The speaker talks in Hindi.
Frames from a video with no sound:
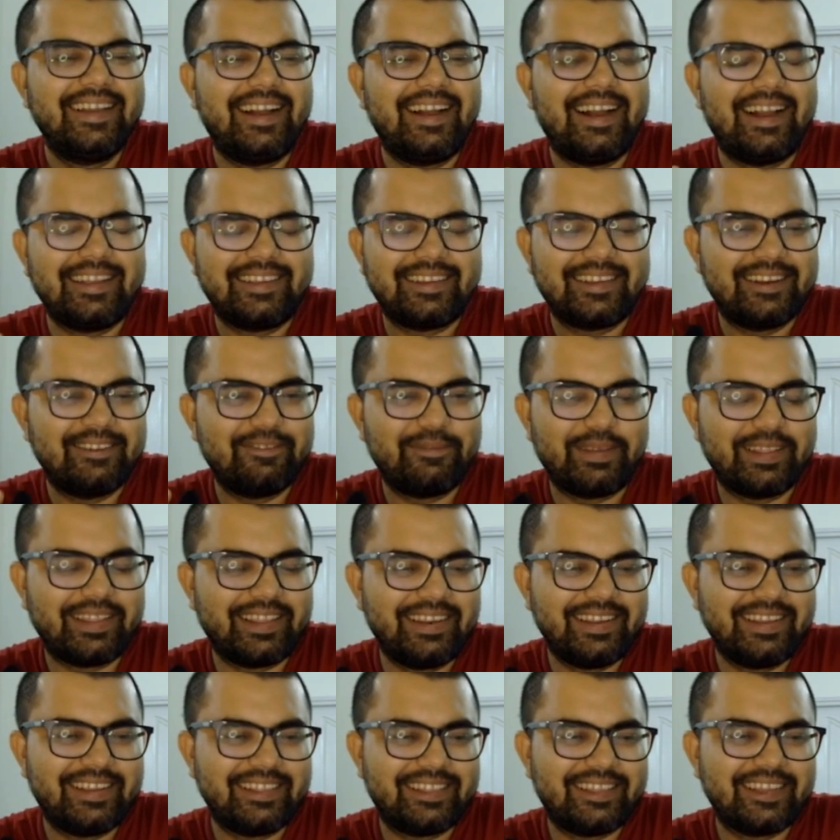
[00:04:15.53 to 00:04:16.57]
आजकल पता
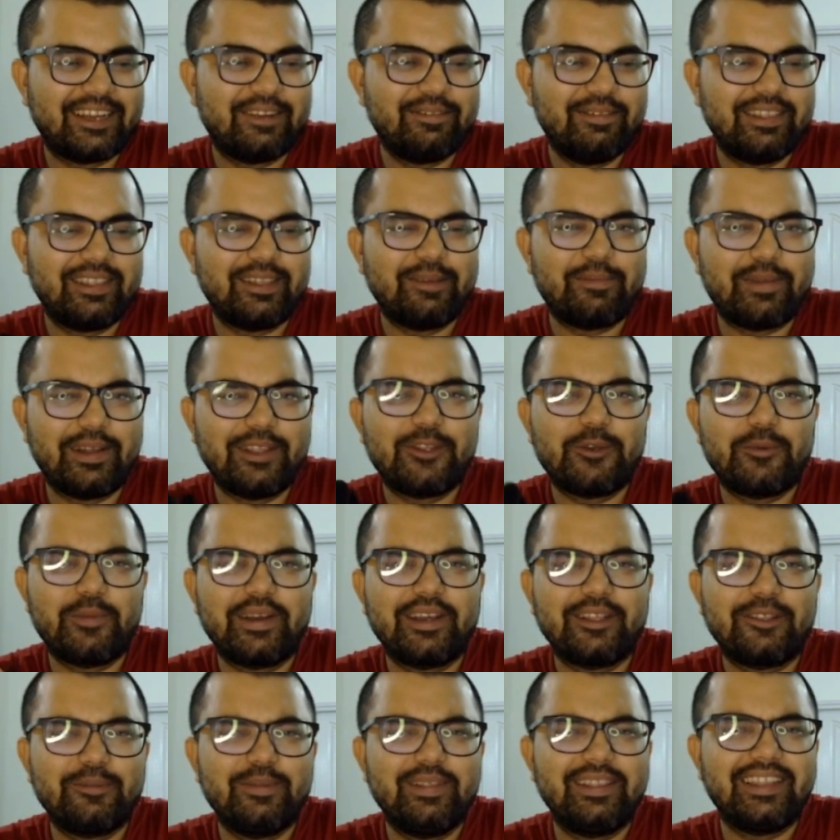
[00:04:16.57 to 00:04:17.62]
नहीं कितने का मिलता है पाँच रुपये
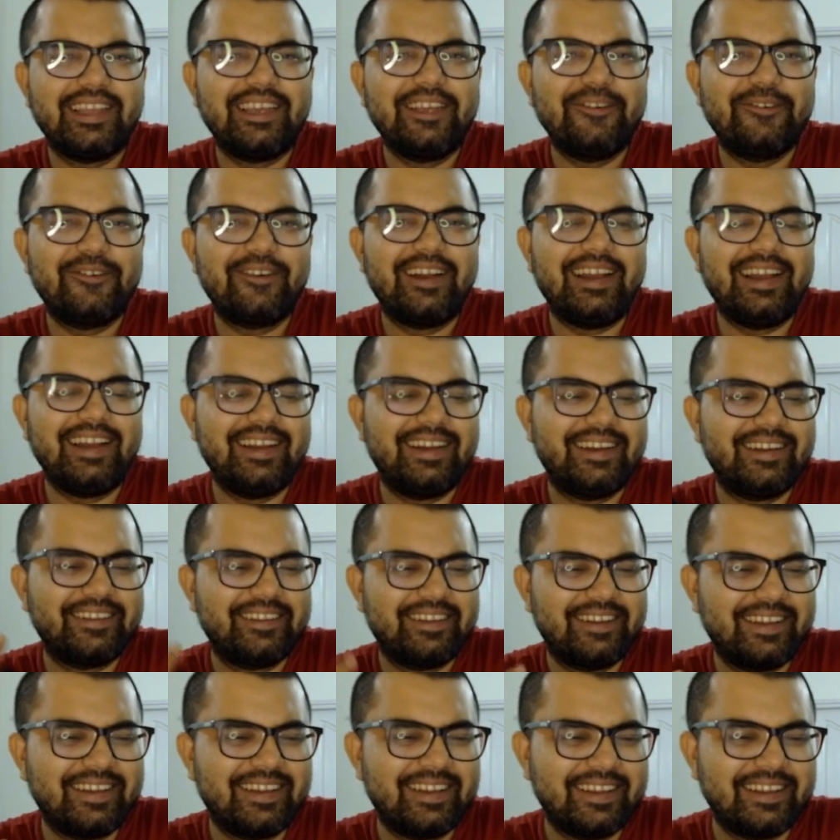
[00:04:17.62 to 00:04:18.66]
का तो मिलता ही होगा
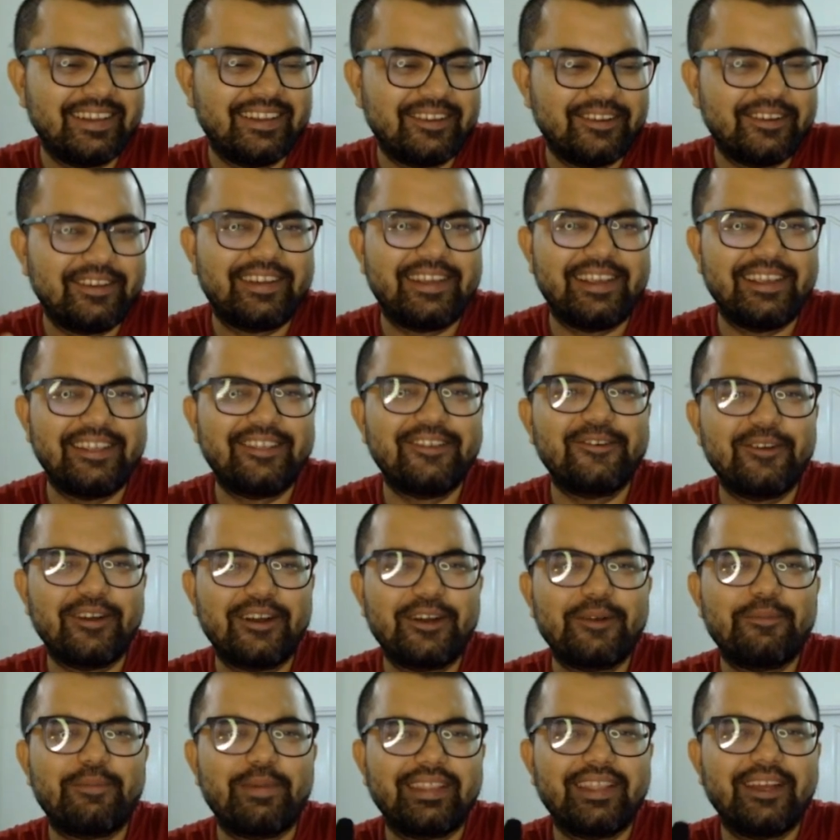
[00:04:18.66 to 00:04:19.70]
किसी को
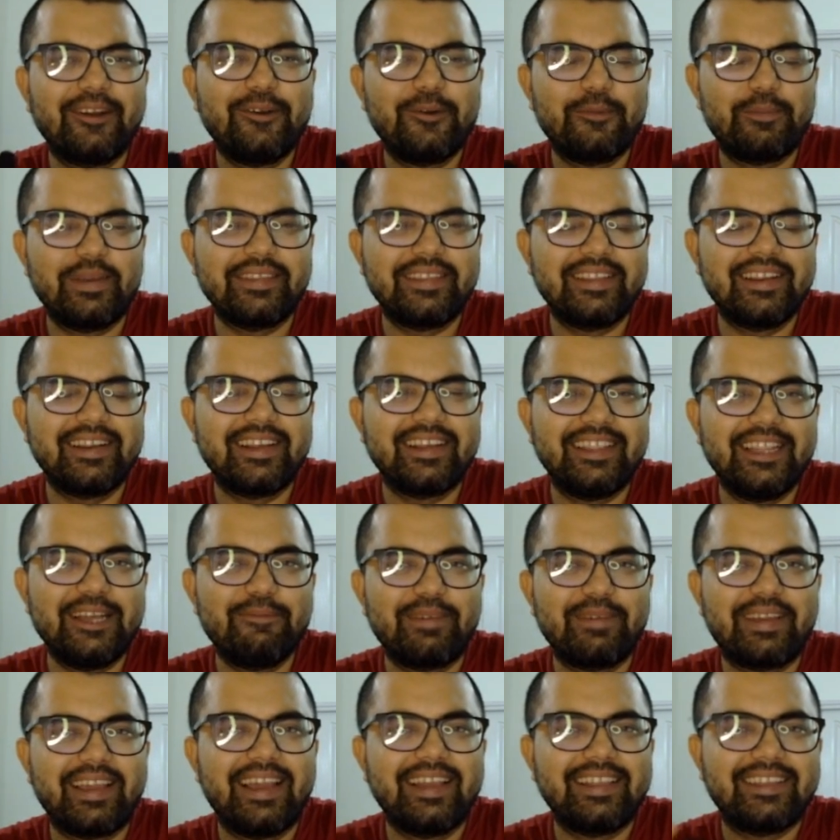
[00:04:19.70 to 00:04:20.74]
अगर पता हो पेंसिल का दाम
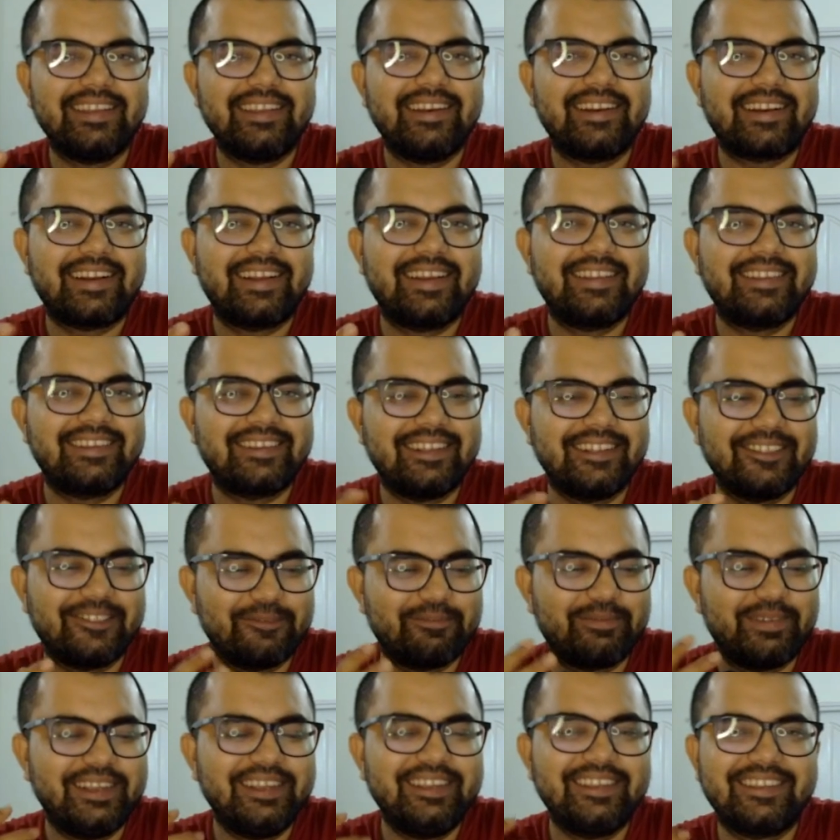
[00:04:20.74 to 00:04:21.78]
क्या चल रहा है आजकल तो
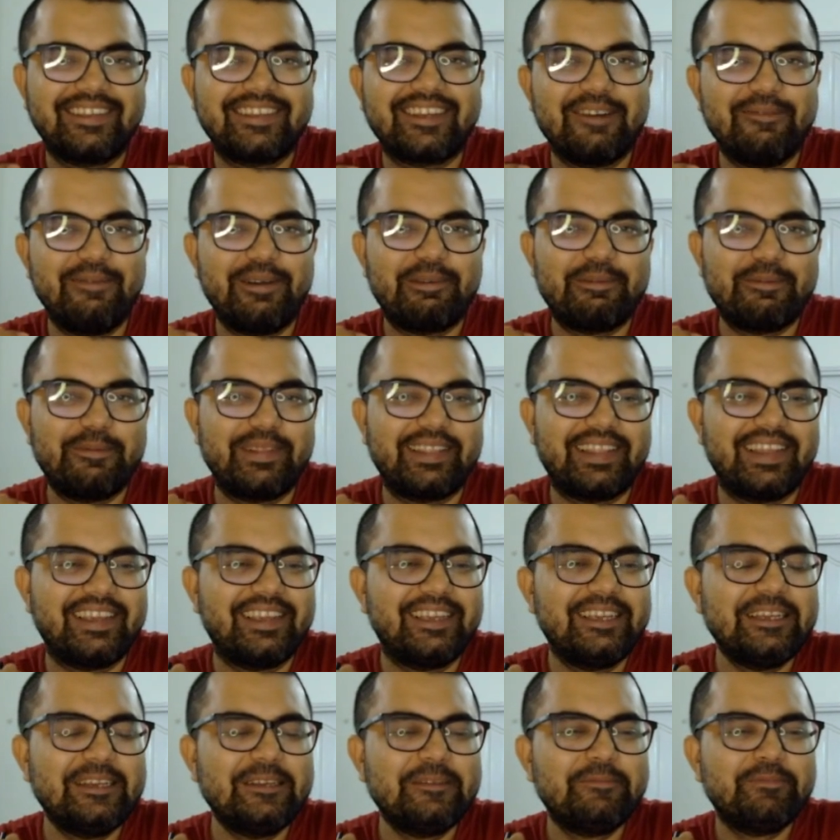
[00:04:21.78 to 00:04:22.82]
प्लीज़ कमेंट में
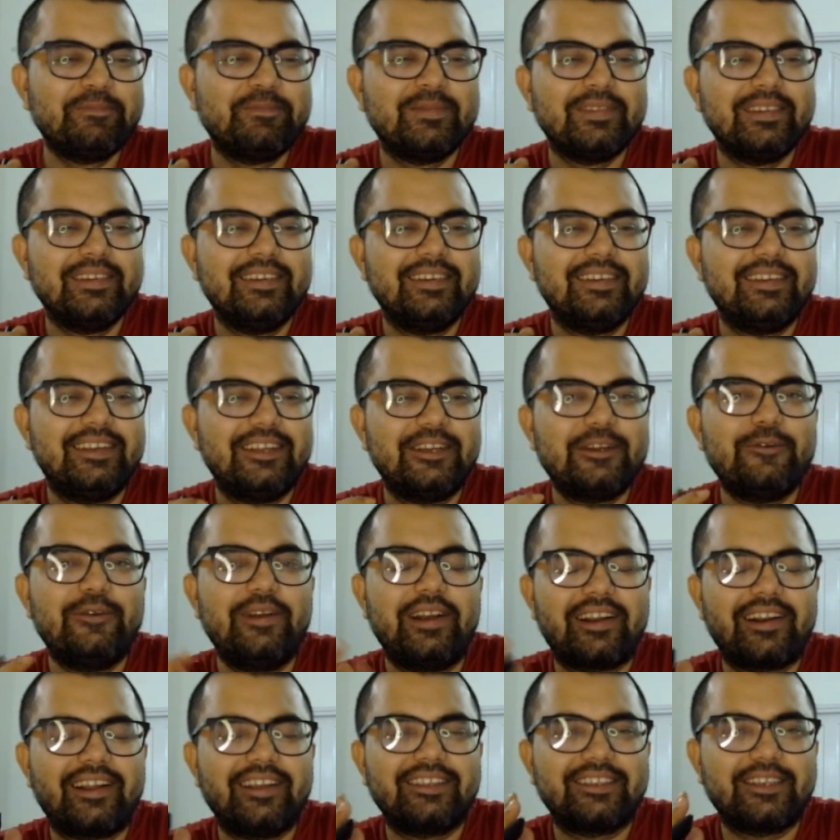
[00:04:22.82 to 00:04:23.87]
बताइए ठीक है वो
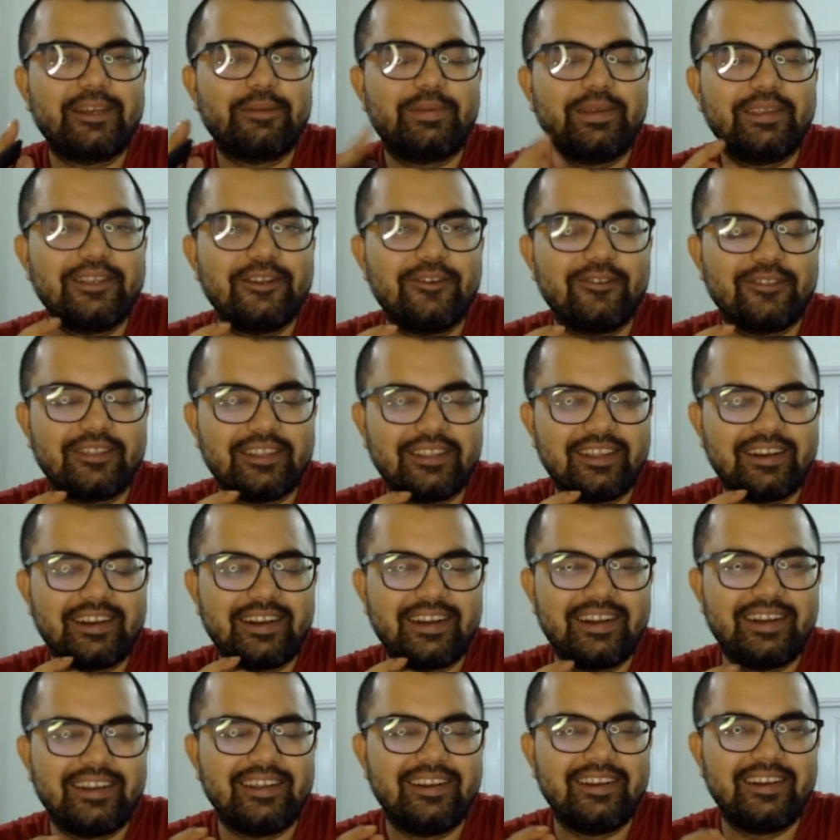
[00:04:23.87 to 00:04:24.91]
नटराज का पेंसिल होता था
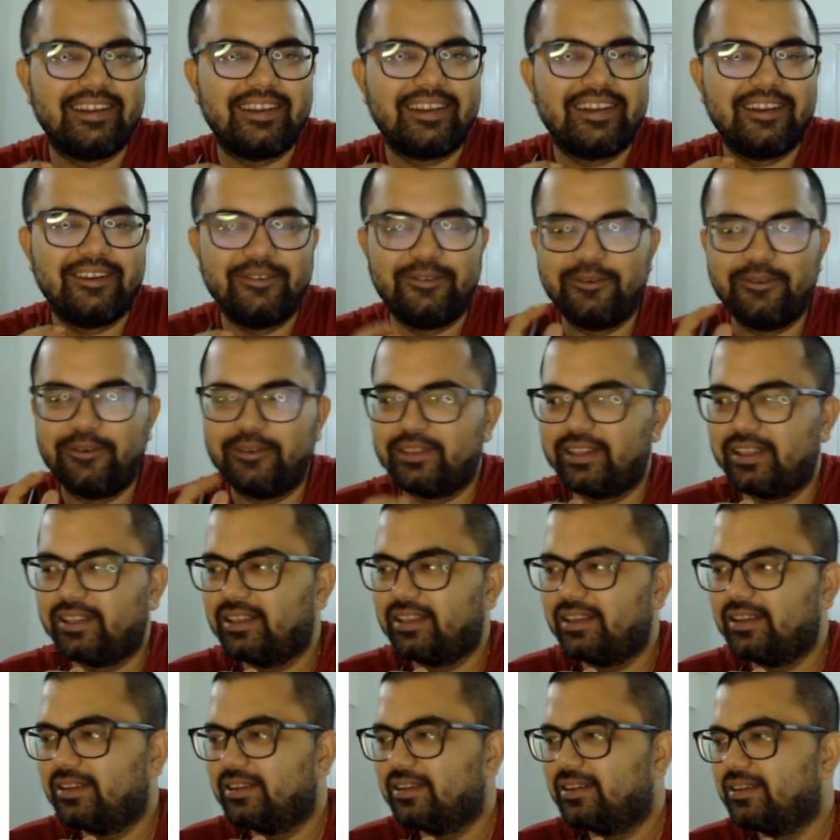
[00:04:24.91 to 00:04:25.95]
रेड कलर का वो होता
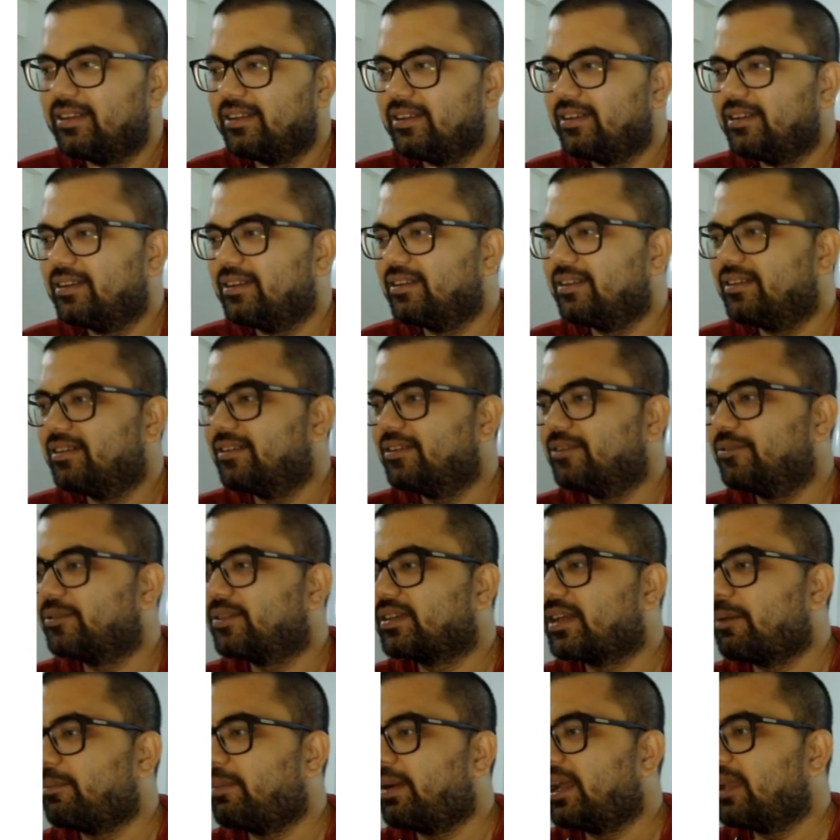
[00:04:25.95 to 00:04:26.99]
था
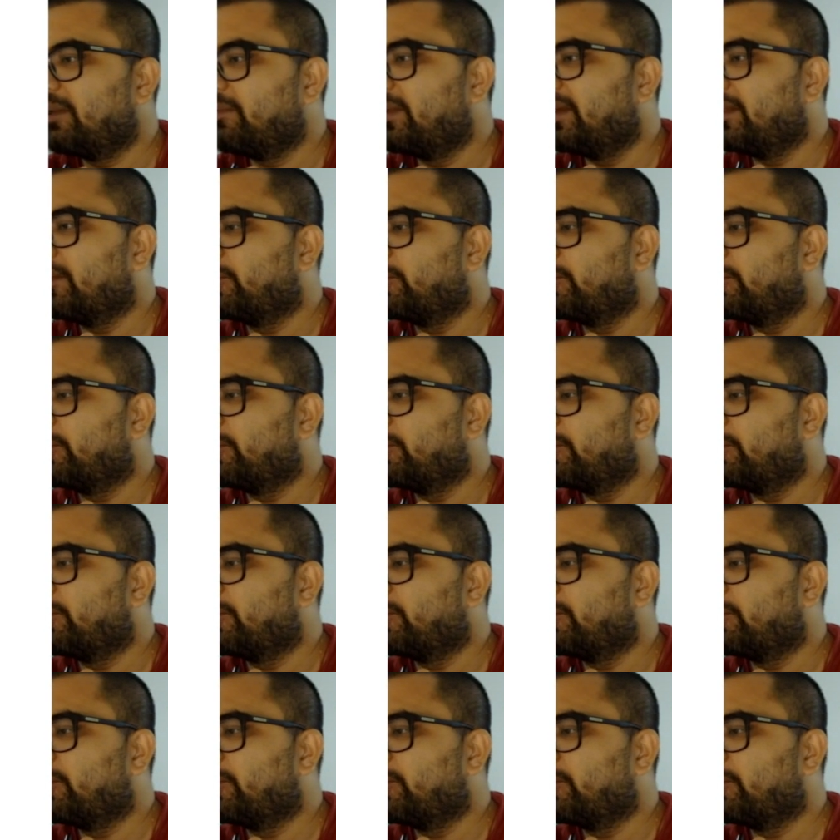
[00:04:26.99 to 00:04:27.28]
उसका भाई बहन